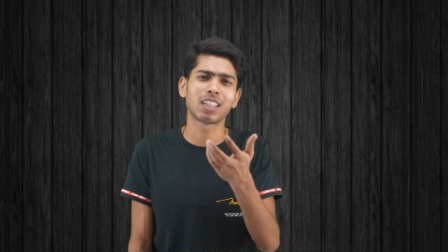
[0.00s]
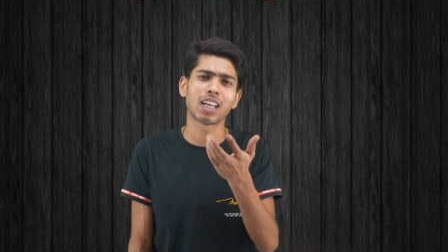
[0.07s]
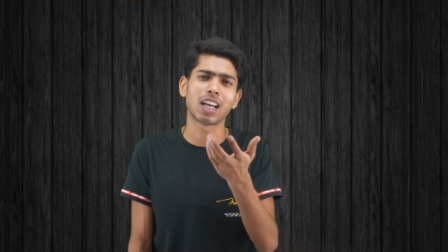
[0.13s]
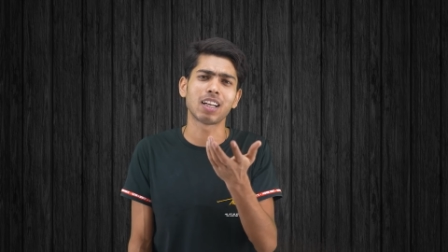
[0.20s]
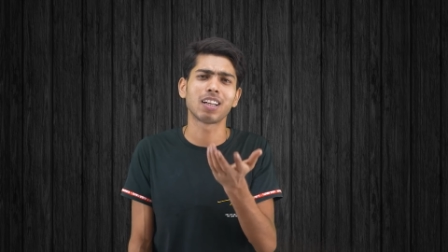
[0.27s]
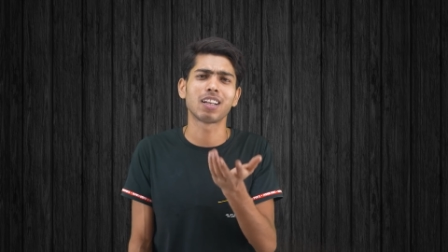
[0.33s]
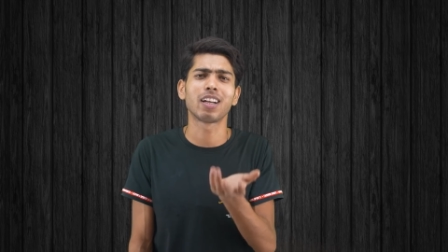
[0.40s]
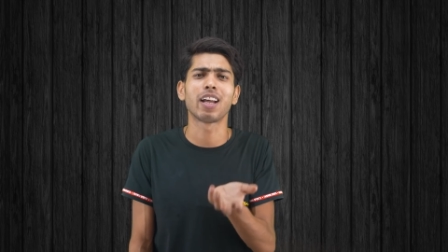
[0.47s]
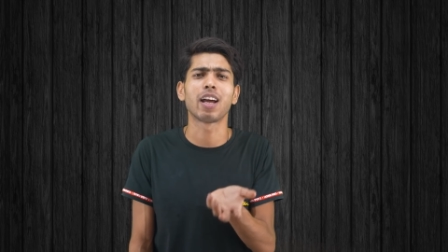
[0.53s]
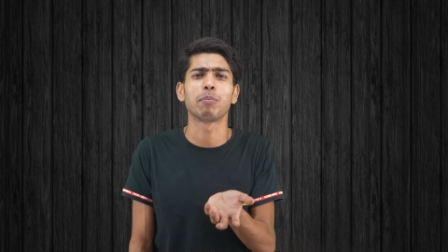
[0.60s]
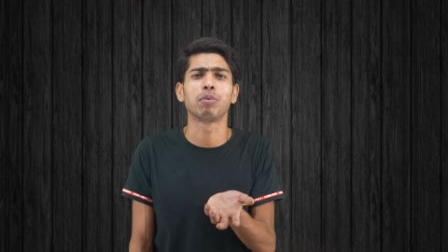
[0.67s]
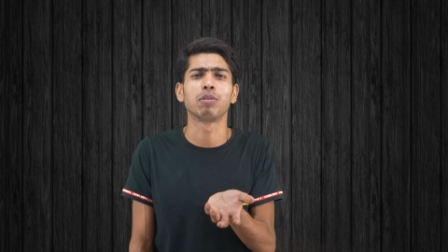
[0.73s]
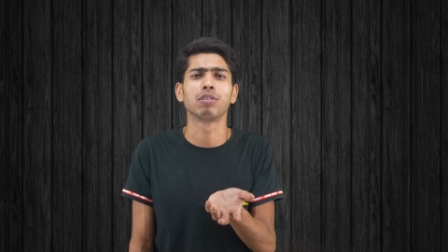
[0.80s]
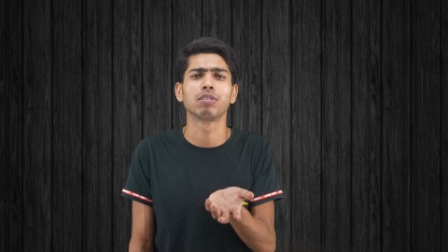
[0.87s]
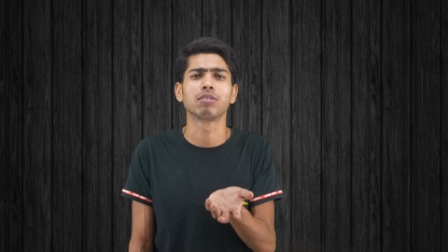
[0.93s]
क्या कर रहे हैं
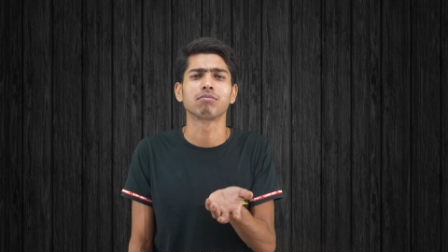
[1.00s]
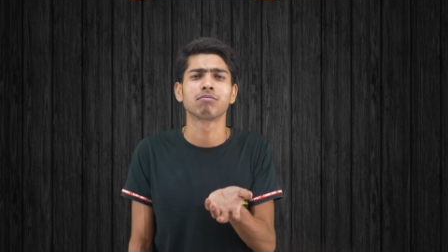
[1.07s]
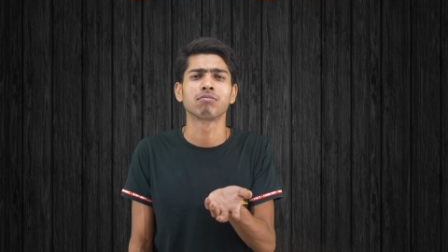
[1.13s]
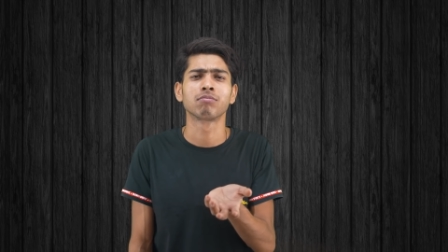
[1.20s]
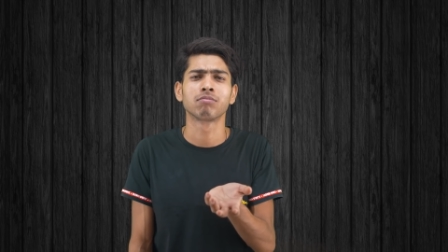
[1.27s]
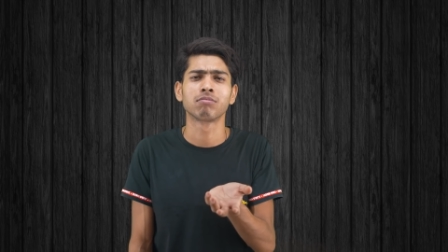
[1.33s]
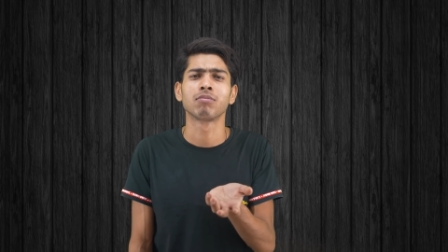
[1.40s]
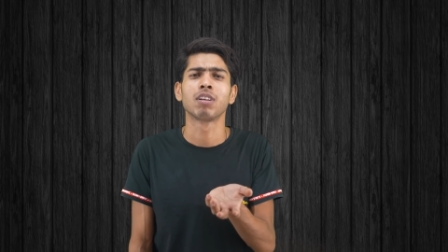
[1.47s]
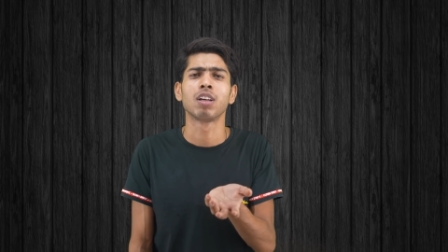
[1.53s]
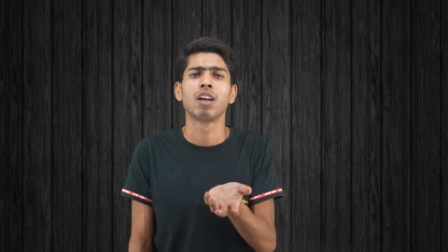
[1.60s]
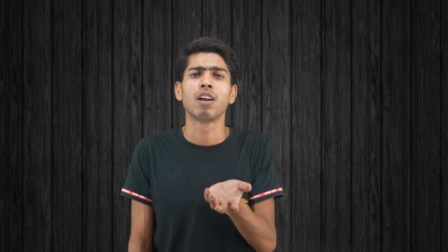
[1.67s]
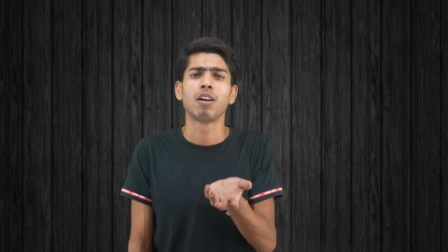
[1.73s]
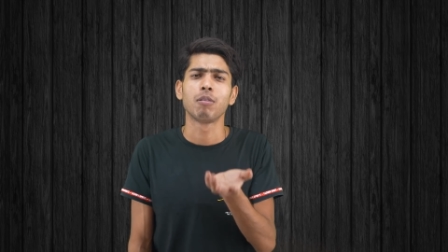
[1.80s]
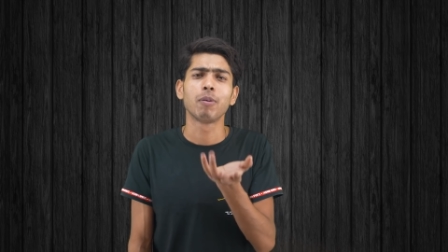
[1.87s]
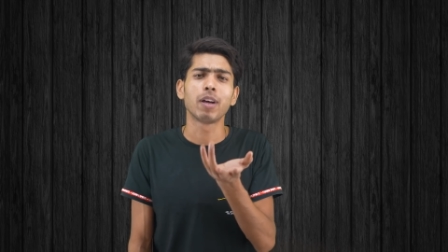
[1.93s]
आप
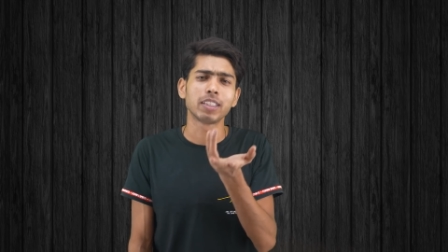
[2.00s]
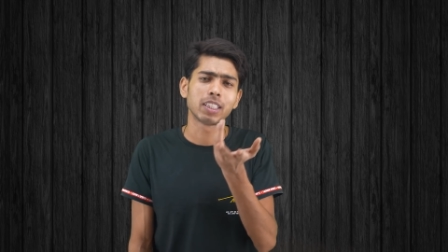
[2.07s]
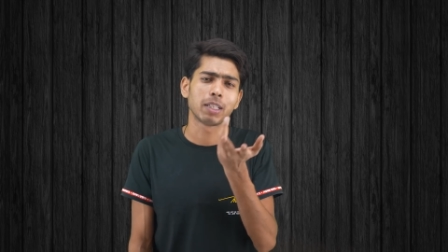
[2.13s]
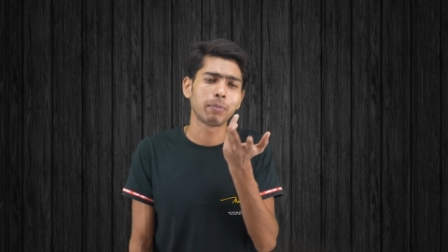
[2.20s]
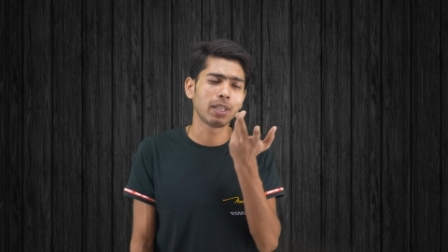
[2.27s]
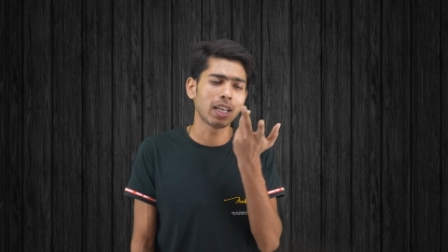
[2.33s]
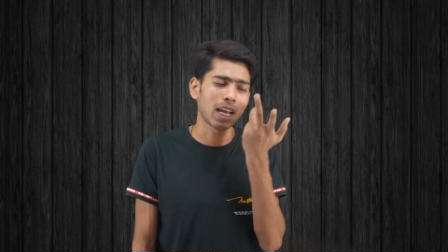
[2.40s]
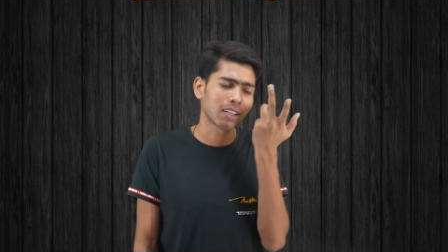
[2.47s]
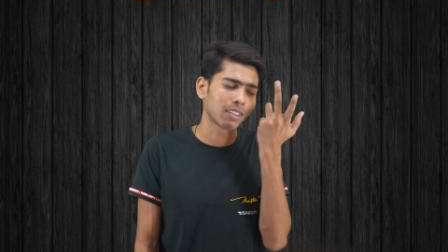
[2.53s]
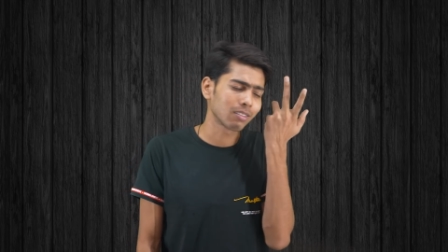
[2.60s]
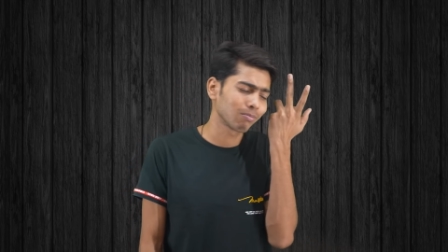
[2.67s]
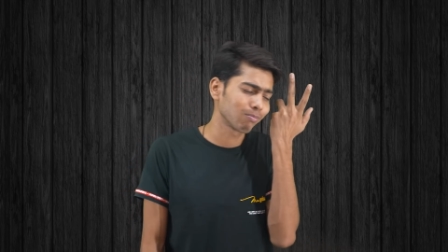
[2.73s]
लोग वैसे भी यार